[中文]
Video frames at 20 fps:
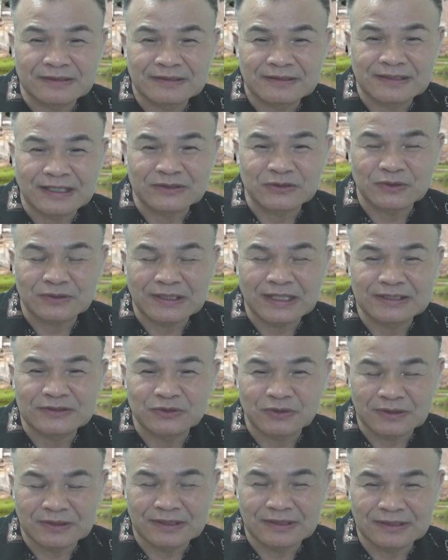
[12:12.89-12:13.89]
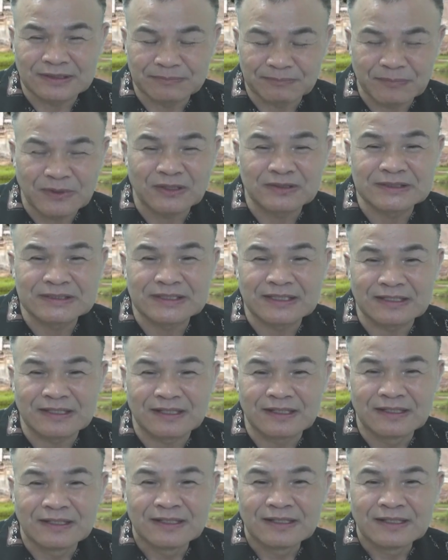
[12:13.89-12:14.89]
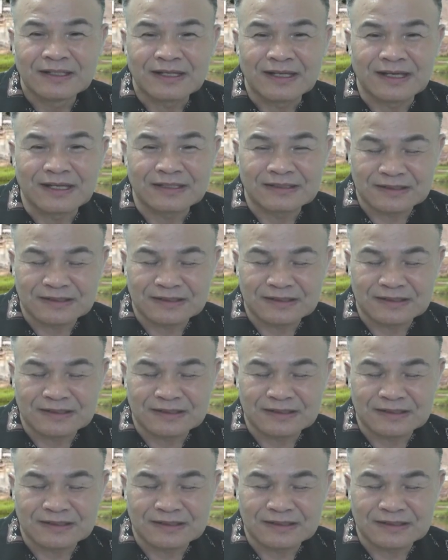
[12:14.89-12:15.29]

他说他觉得很抱歉啊，啊。